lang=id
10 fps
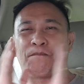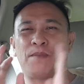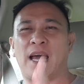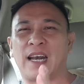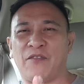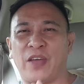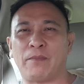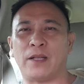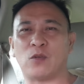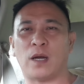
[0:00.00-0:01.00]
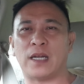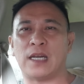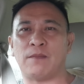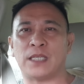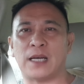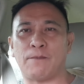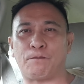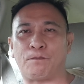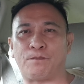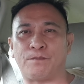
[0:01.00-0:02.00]
Biarlah firman Tuhan ini menjadi
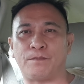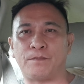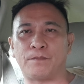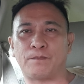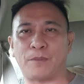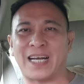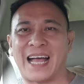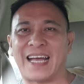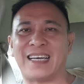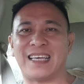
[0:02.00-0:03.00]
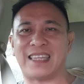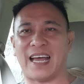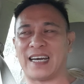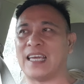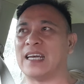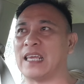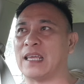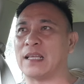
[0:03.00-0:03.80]
pegangan kita hari ini.